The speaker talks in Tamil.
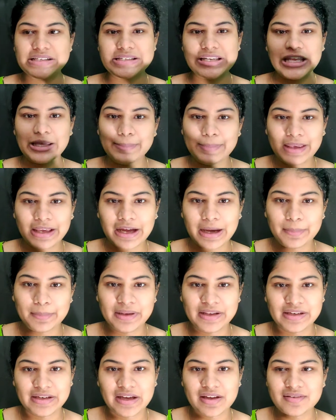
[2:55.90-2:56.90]
ஸ்டீமிங்
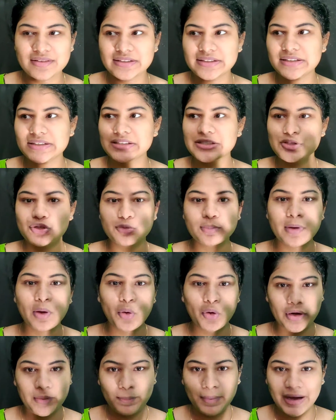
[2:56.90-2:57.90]
அப்படின்னா வந்து சும்மா
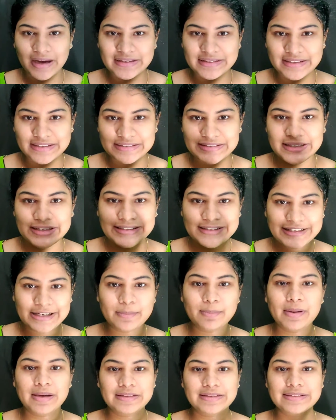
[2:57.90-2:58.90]
ஒரு பாத்திரத்தில்
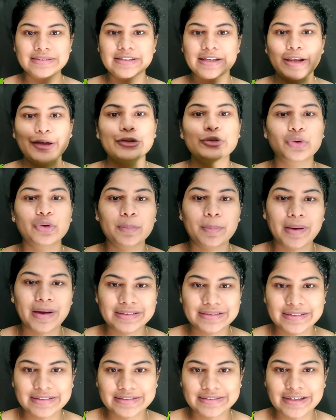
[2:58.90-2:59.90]
இட்லி பாத்திரத்துலேயோ ஏதோ ஒரு
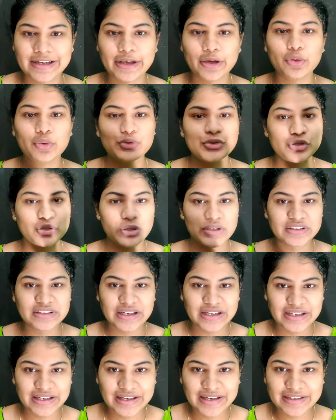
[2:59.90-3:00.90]
பாத்திரத்துலேயோ கொஞ்சோட
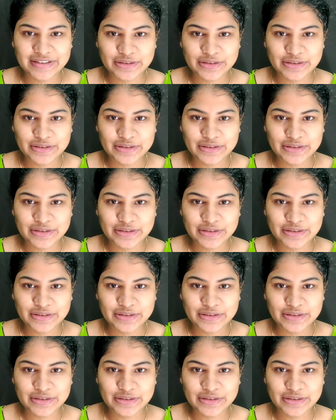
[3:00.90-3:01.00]
தண்ணி